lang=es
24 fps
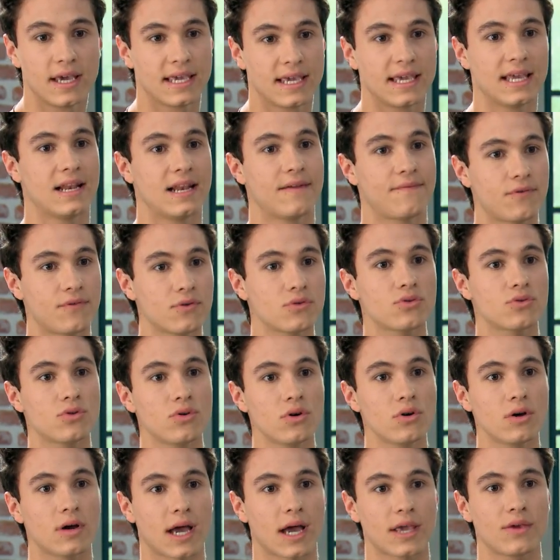Y en el
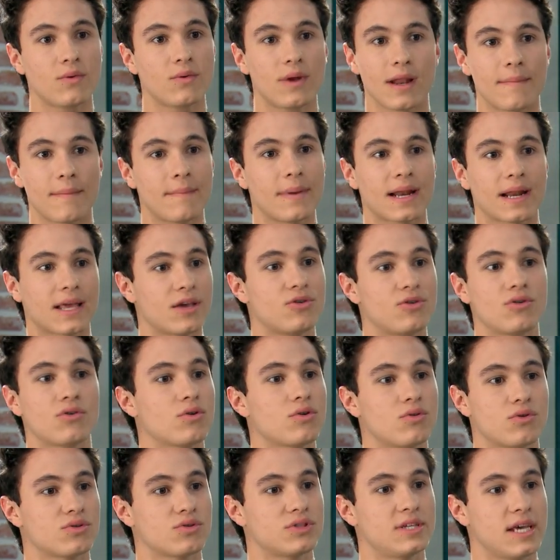fondo hay un ámbar que yo no
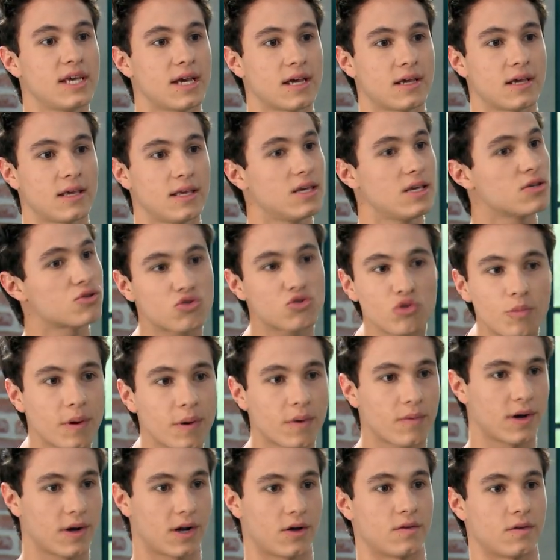conocía. Y es
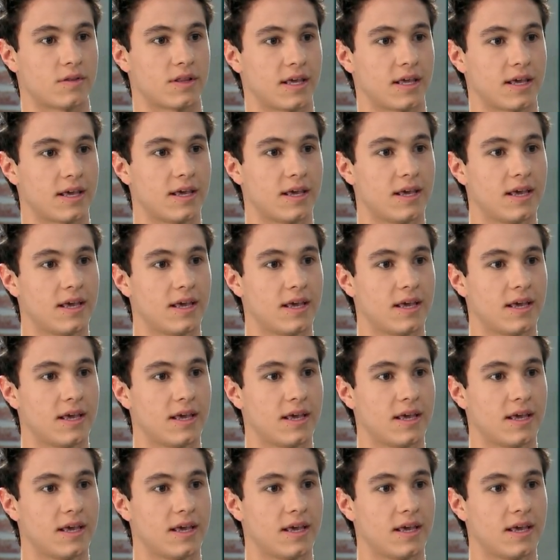súper buena onda.